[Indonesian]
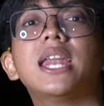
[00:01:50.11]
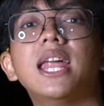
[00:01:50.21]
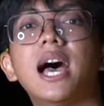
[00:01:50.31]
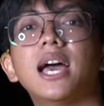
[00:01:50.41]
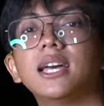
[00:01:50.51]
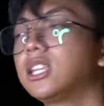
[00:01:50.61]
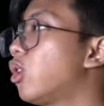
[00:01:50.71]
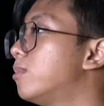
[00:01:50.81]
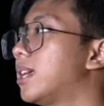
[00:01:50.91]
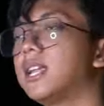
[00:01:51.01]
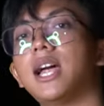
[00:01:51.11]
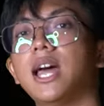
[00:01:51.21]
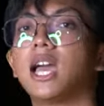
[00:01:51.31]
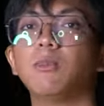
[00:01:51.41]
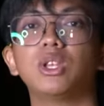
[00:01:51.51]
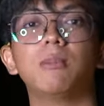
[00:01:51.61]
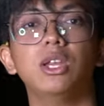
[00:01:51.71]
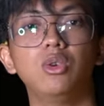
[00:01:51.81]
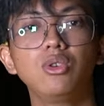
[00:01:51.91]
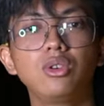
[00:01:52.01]
tenda nanti kalau misalnya ada angin puting
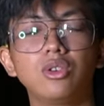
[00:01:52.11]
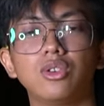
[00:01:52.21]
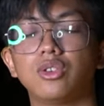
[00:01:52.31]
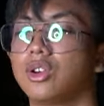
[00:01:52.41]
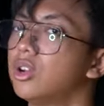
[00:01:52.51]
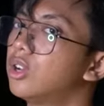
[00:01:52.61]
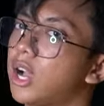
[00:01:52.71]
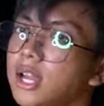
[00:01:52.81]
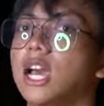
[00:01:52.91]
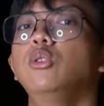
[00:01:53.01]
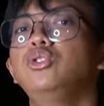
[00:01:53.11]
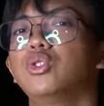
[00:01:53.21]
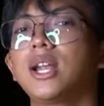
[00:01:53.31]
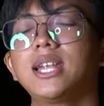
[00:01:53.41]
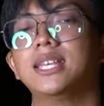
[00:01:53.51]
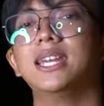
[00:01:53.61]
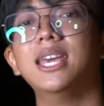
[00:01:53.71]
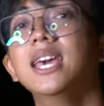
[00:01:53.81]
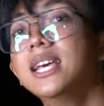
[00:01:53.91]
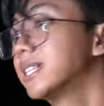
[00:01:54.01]
beliung kan nggak lucu kan nah jadi
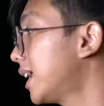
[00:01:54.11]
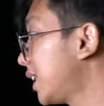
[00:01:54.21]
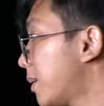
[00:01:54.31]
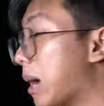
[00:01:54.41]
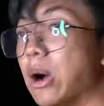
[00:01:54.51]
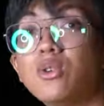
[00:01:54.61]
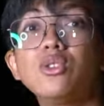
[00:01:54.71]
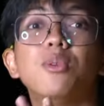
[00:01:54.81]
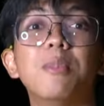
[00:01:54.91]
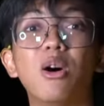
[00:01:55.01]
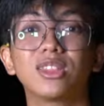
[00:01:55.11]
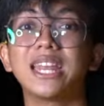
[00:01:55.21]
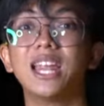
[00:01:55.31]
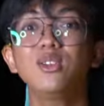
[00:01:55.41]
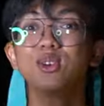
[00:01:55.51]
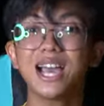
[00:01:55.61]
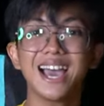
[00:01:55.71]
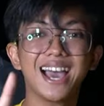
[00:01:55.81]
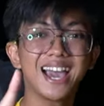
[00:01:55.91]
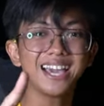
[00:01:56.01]
sekarang kita mau bangun tenda dulu
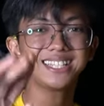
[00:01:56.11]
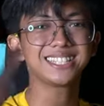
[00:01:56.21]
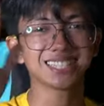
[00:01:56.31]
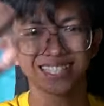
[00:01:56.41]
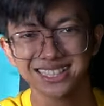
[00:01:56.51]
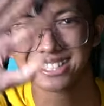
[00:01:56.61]
guys